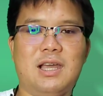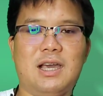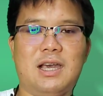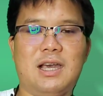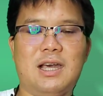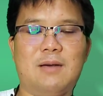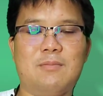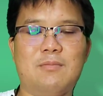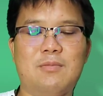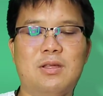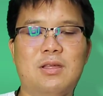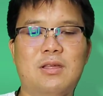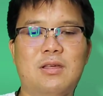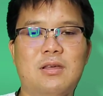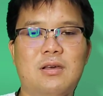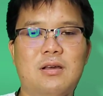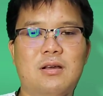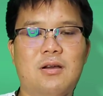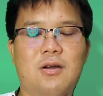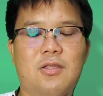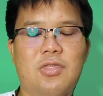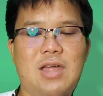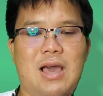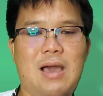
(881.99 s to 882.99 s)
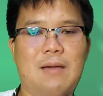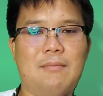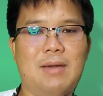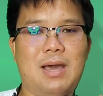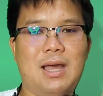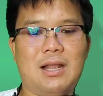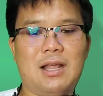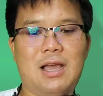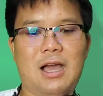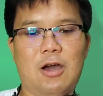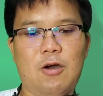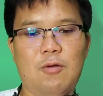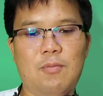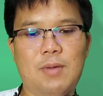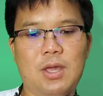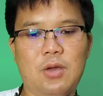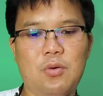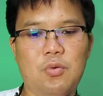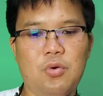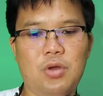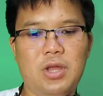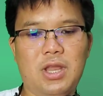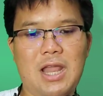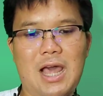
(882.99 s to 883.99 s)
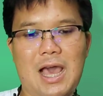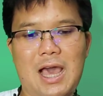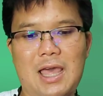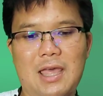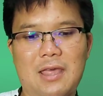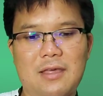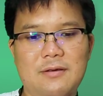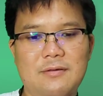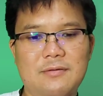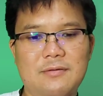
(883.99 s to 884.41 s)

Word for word: นะครับก็สามารถเข้าไปคุยได้